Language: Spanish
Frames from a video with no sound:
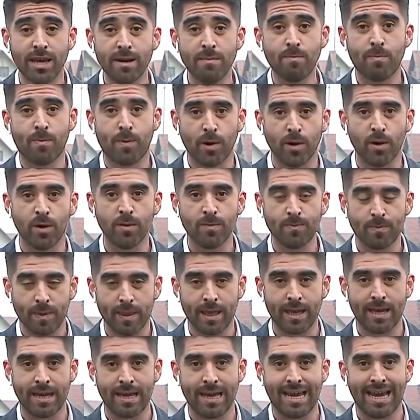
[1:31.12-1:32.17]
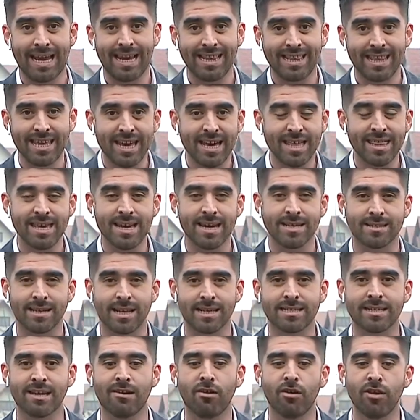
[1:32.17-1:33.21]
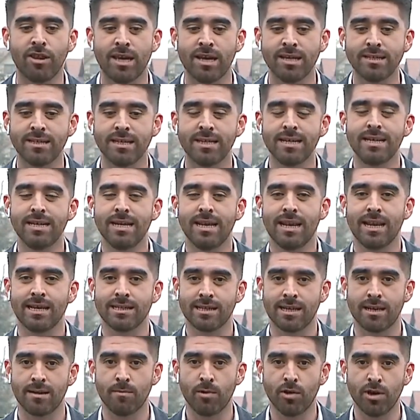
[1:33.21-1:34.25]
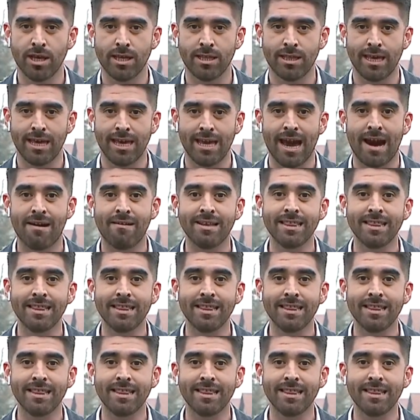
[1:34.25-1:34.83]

ejemplo, eh, el día 10, el sábado 10, la ceremonia de